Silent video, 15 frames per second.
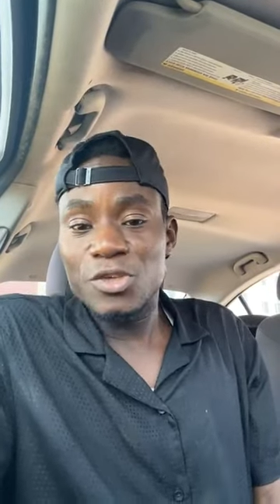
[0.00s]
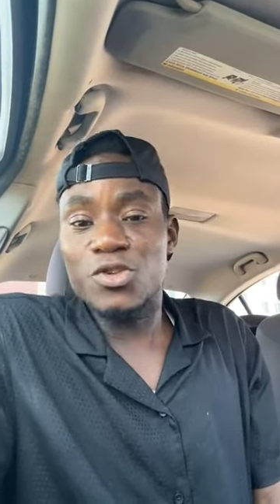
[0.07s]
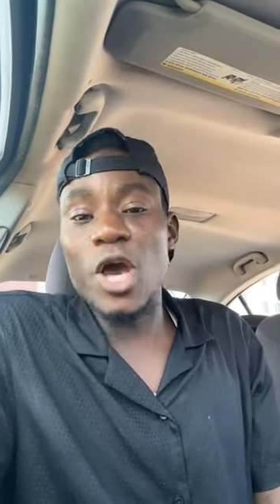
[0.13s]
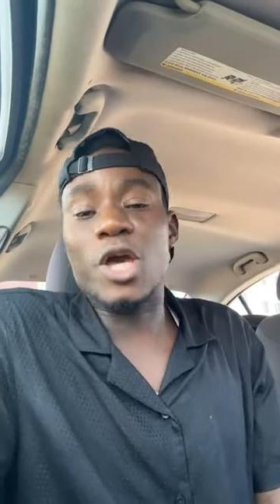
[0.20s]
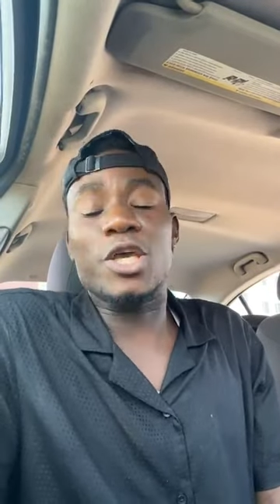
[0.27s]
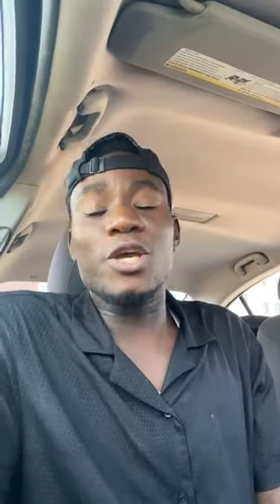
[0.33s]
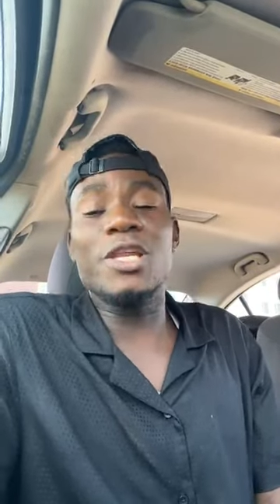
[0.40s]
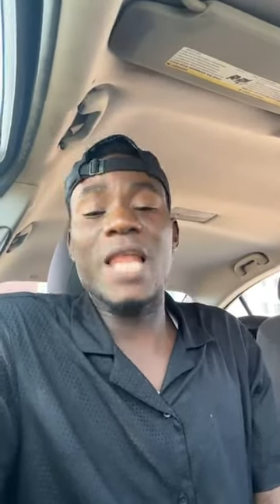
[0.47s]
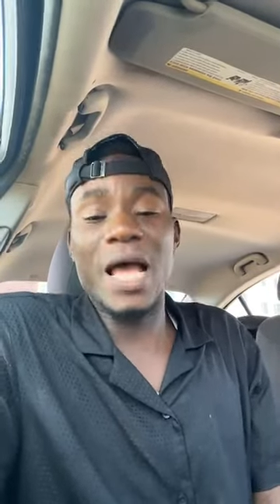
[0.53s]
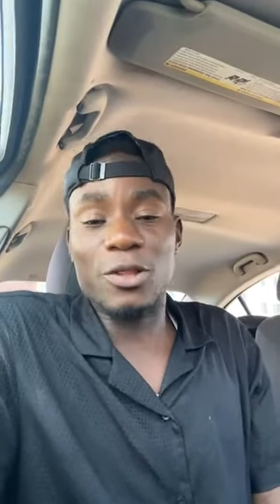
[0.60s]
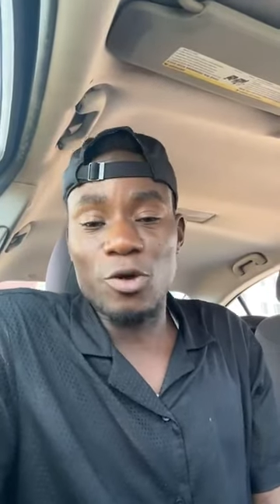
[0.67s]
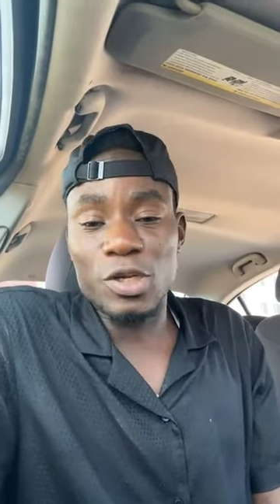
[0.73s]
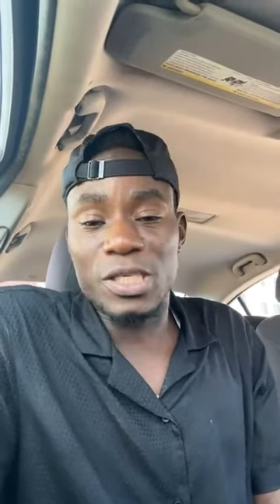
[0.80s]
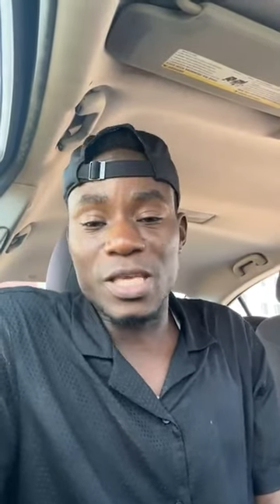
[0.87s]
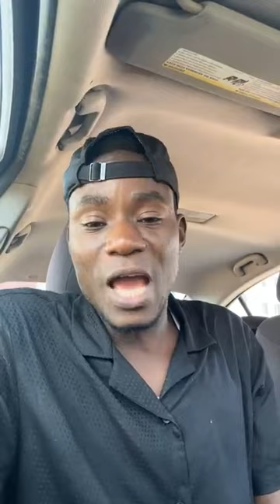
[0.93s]
Ceux qui
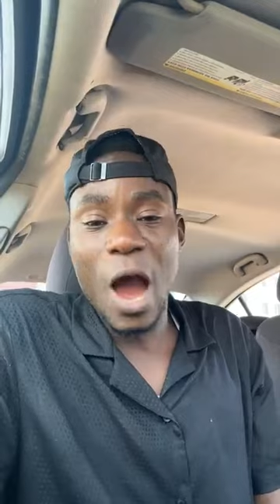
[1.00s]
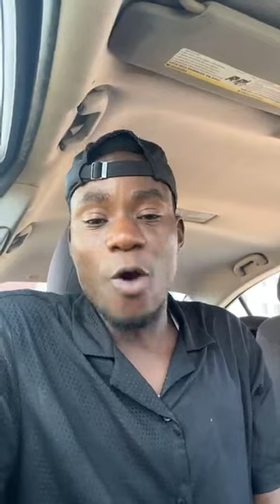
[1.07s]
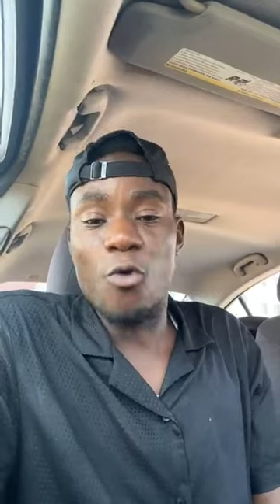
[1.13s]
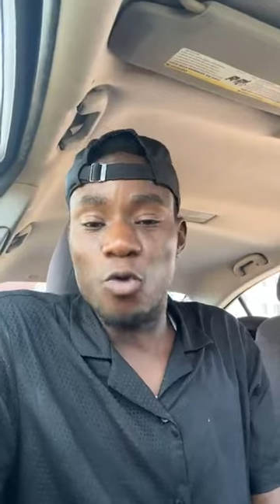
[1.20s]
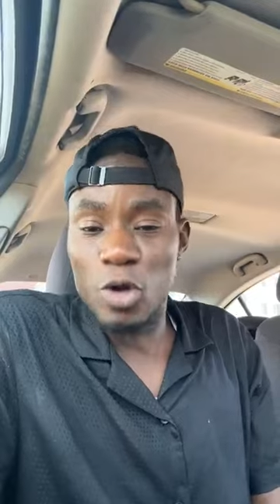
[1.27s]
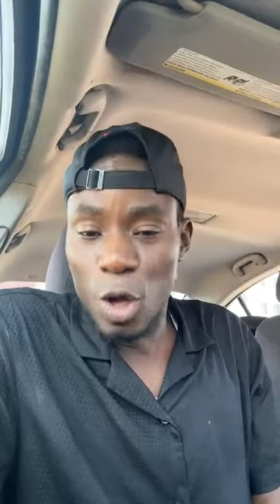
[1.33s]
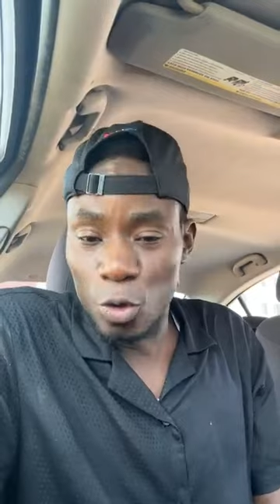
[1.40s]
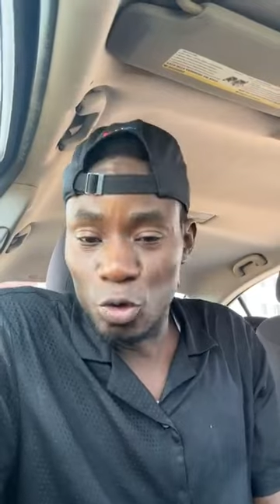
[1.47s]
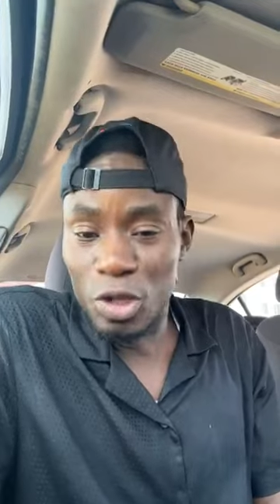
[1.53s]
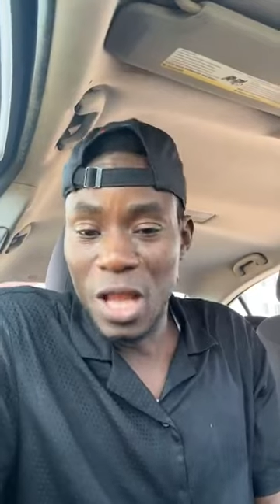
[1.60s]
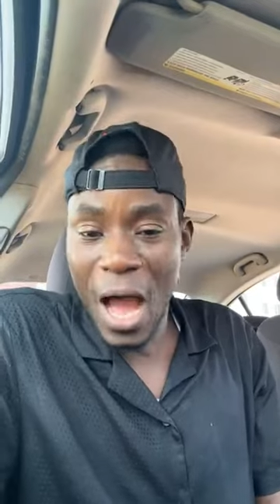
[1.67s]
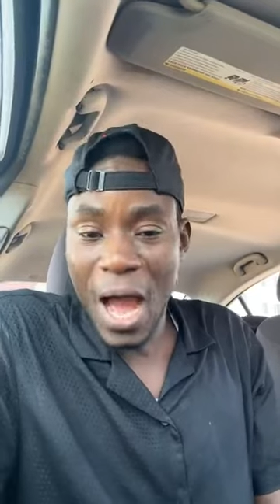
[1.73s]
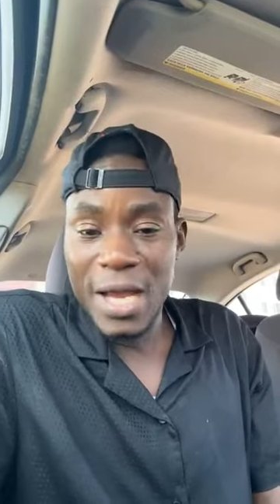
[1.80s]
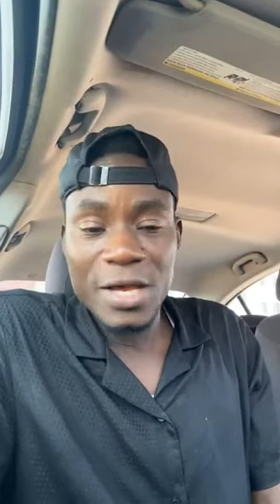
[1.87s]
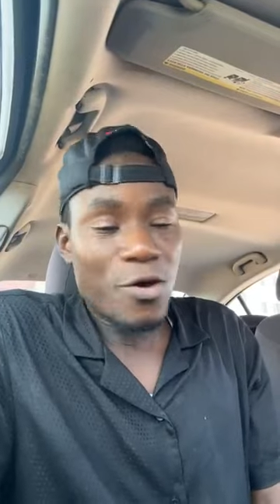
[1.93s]
l'aident aussi en cours de
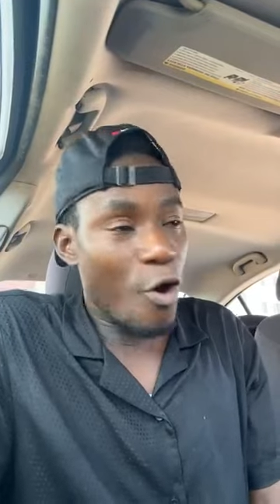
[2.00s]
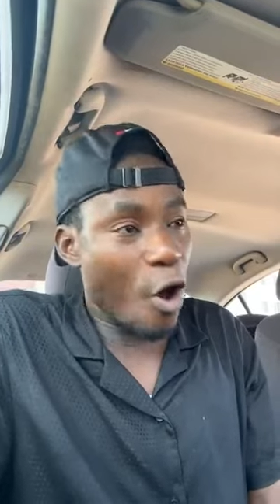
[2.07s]
route là,